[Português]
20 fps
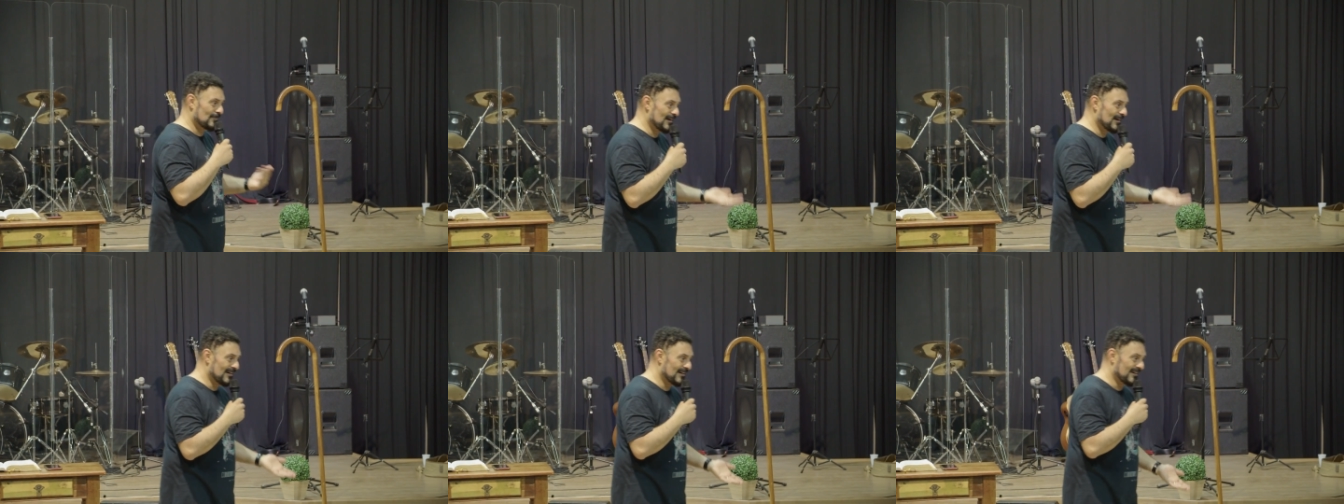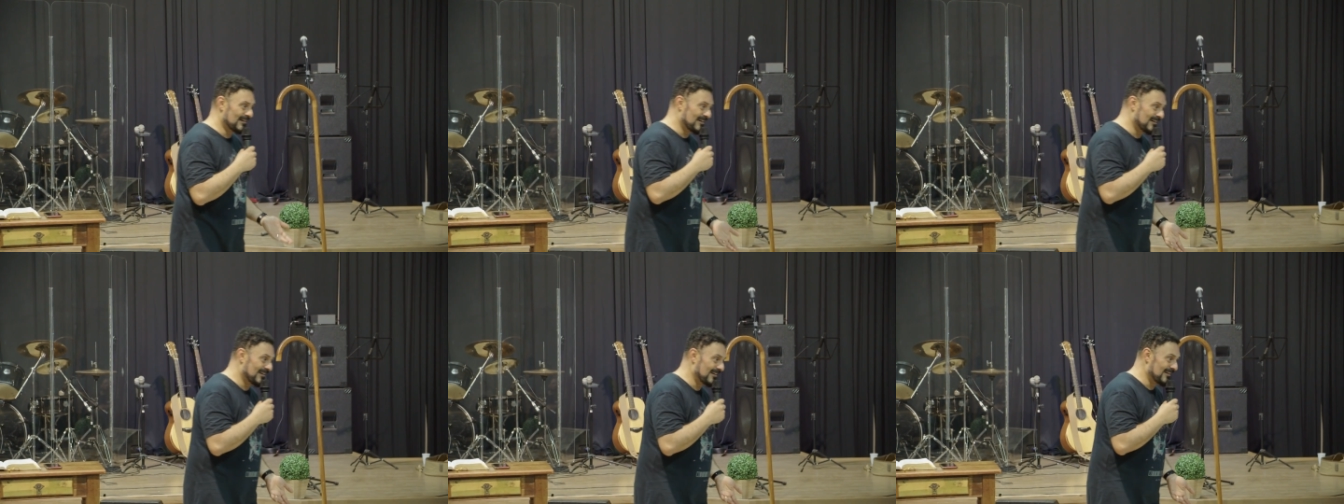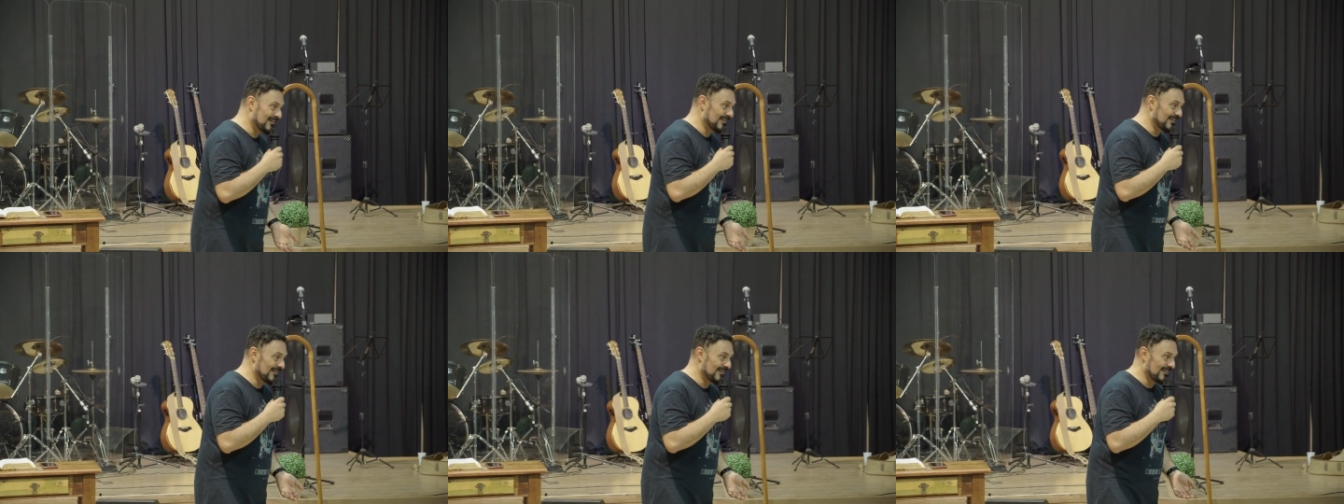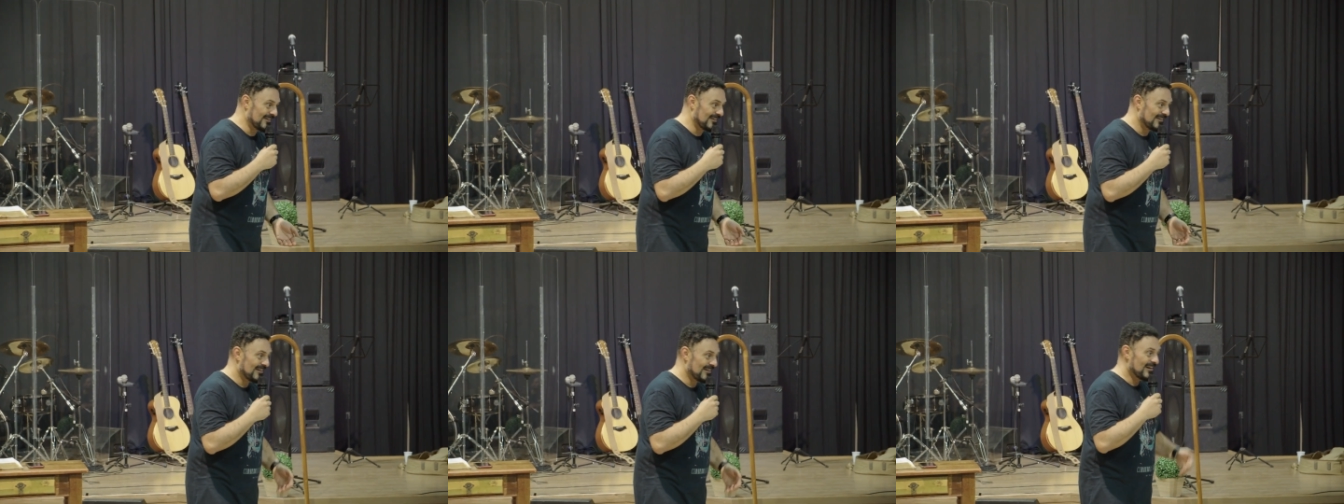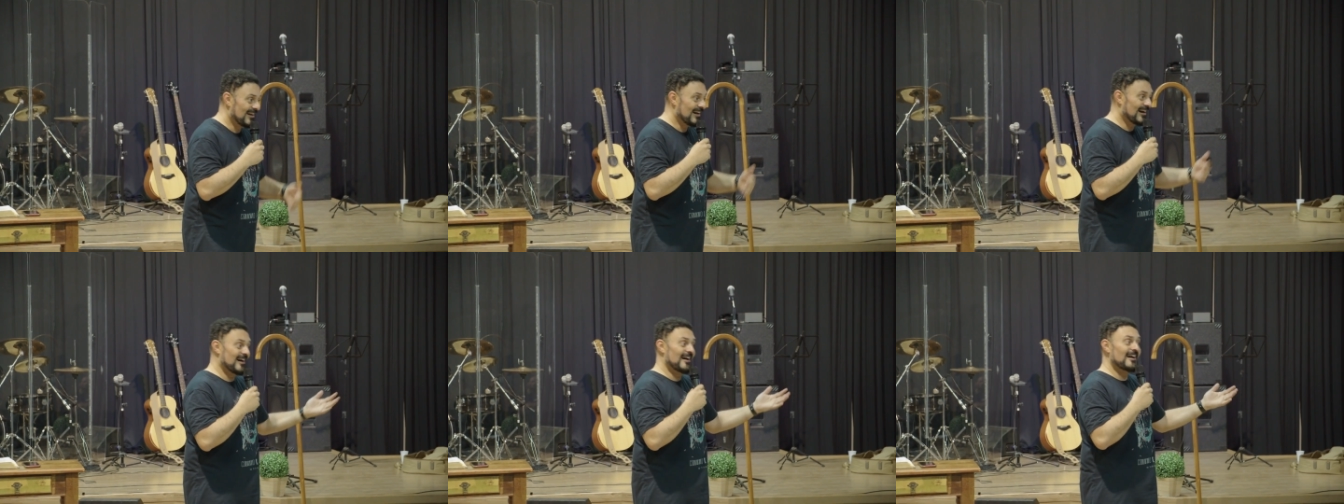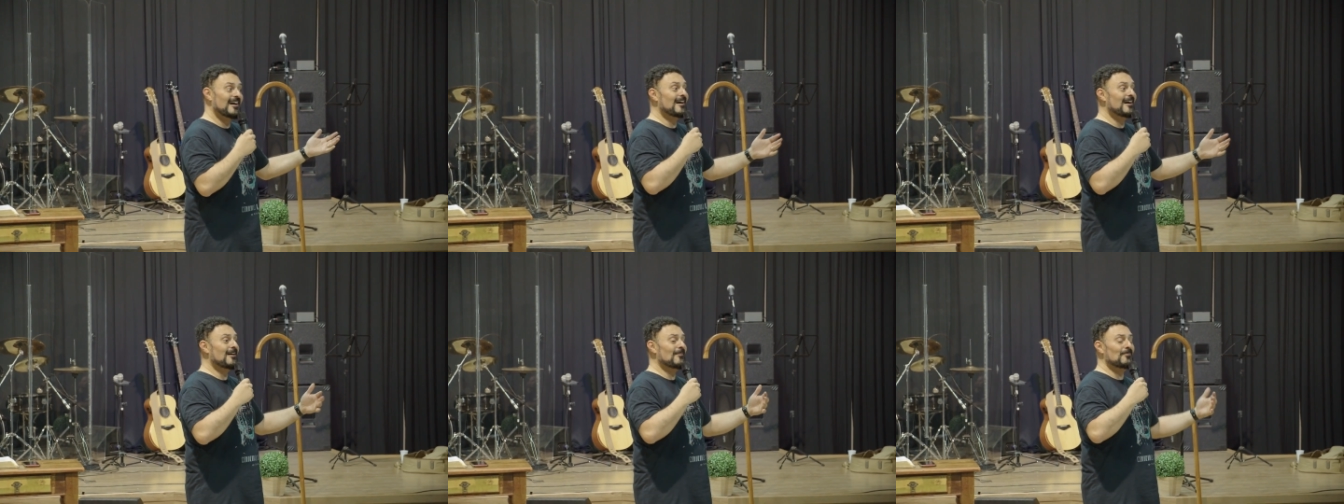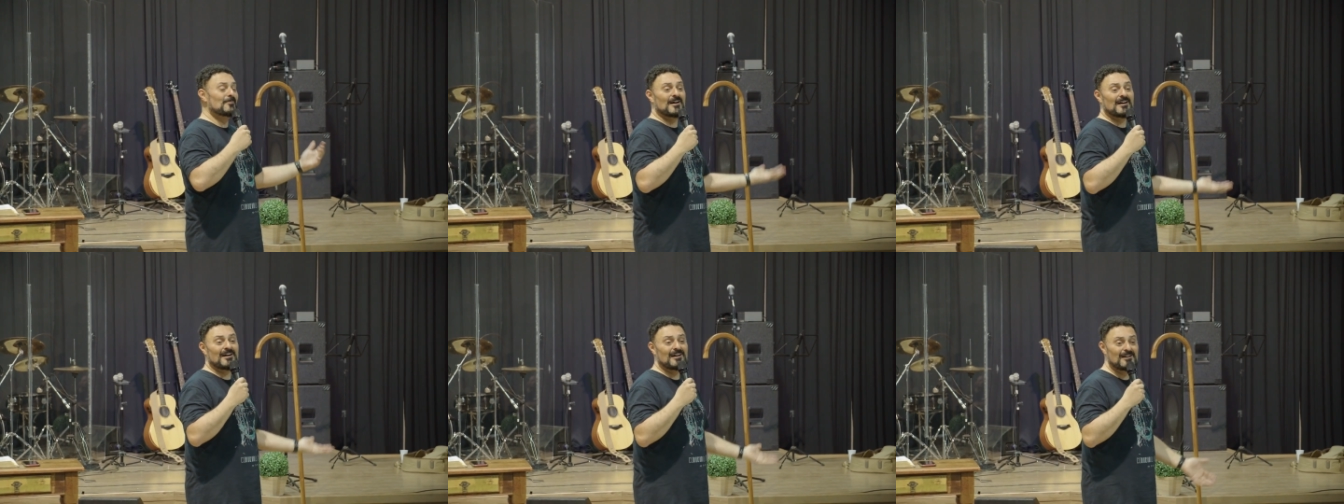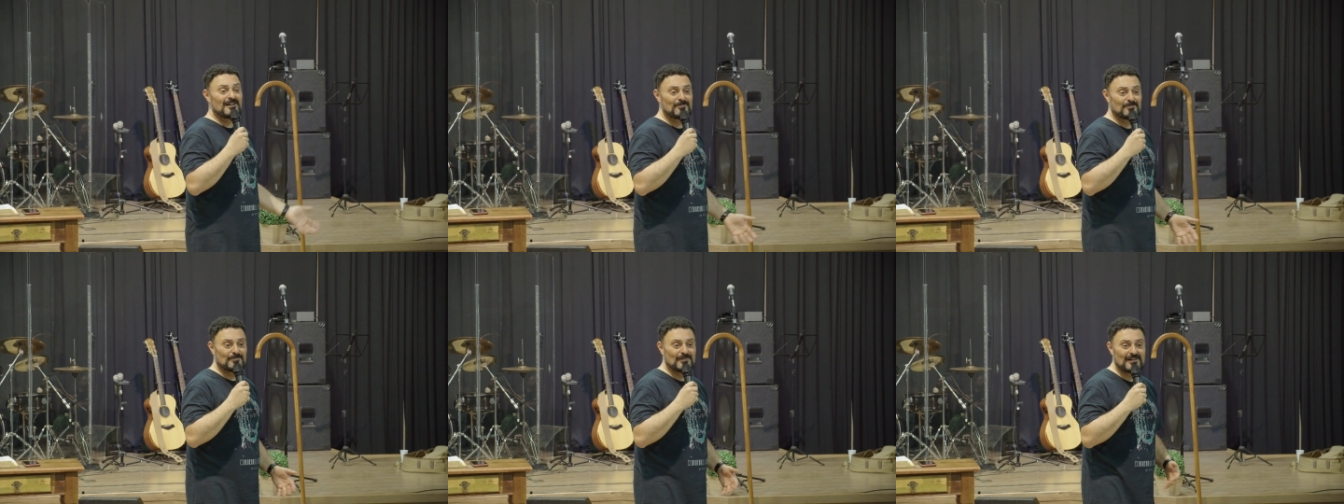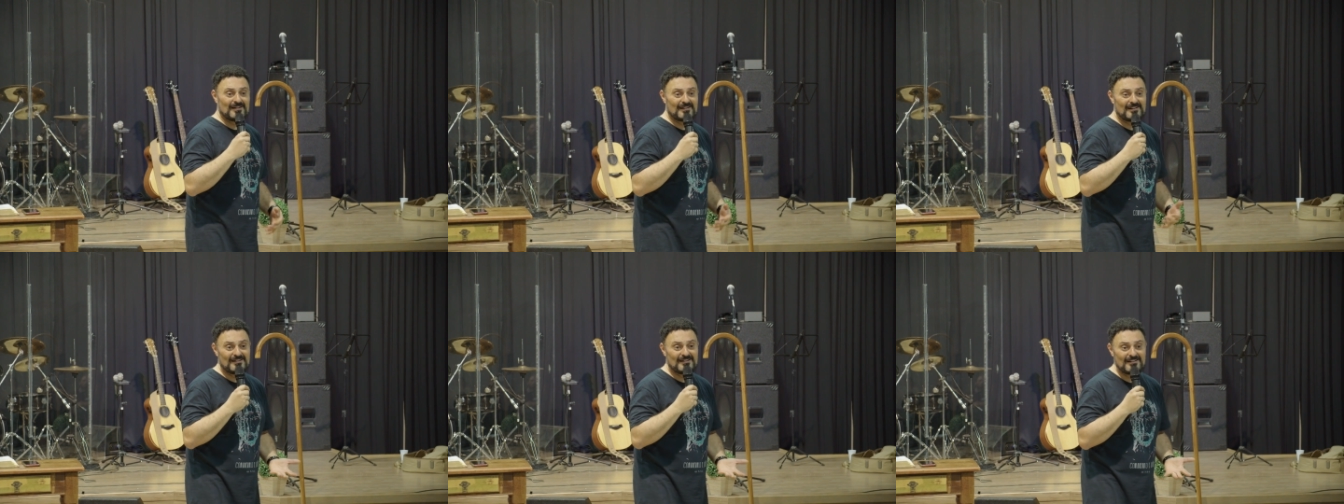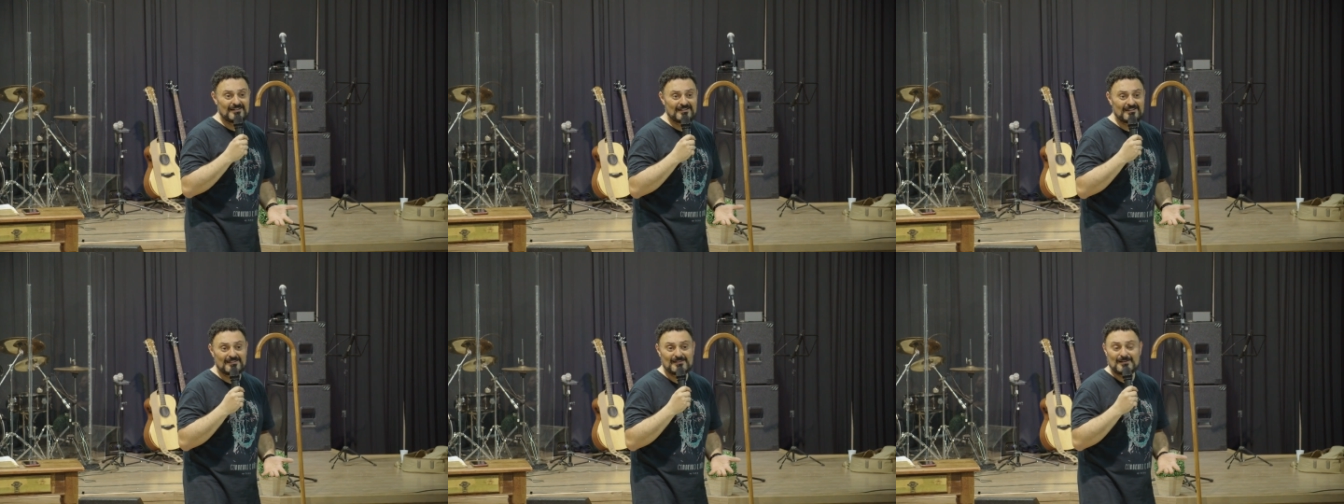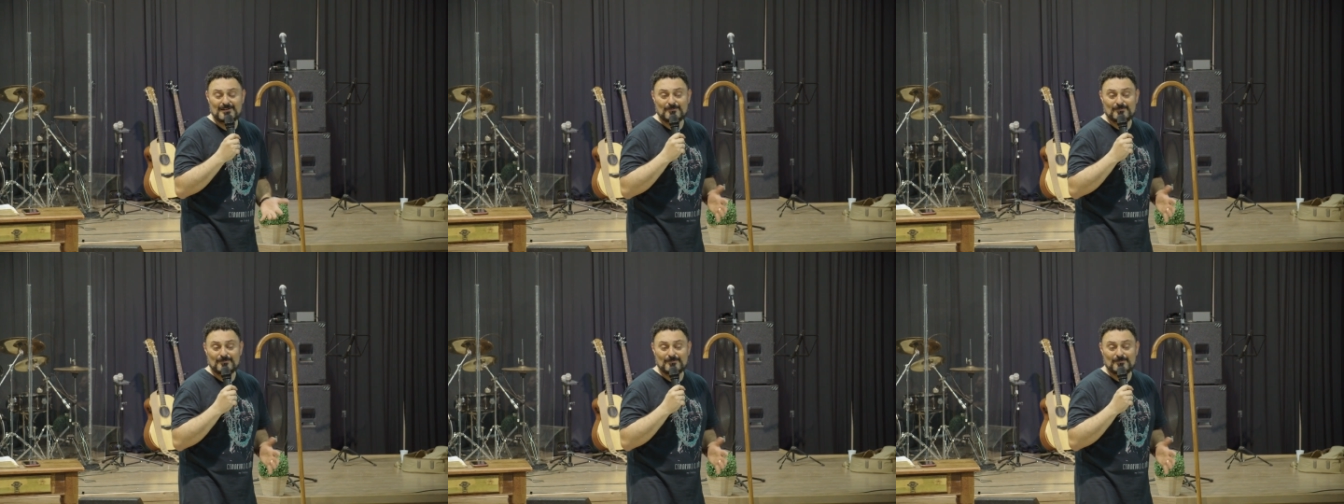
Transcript: pai. Abba, pai.